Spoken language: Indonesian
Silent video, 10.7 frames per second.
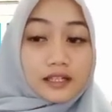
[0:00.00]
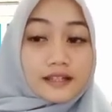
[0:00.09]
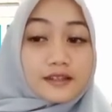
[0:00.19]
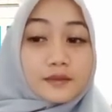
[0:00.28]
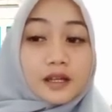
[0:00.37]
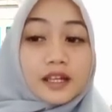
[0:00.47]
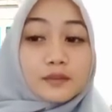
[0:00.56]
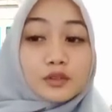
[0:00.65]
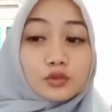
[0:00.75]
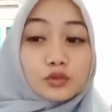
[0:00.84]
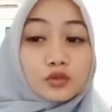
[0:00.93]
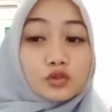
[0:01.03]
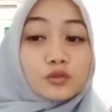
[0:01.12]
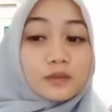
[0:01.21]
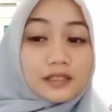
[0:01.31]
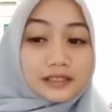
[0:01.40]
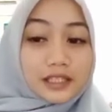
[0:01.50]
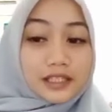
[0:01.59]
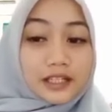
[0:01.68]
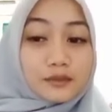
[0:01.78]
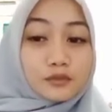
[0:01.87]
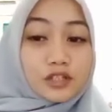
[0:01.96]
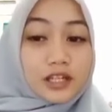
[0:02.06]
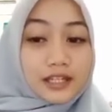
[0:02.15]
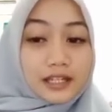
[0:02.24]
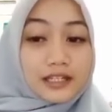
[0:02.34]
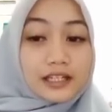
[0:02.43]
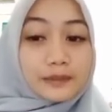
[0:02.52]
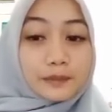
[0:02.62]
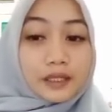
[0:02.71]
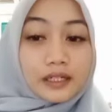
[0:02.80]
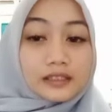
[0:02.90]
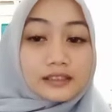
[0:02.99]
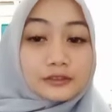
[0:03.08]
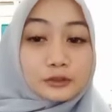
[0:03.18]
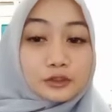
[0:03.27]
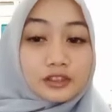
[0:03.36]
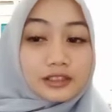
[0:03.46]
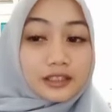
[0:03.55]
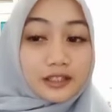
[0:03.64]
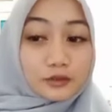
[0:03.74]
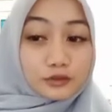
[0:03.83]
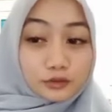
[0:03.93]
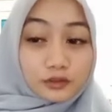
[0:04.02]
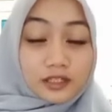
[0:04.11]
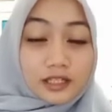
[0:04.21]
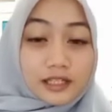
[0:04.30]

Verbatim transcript: sebagai bentuk untuk melestarikan budaya dari para leluhur terdahulu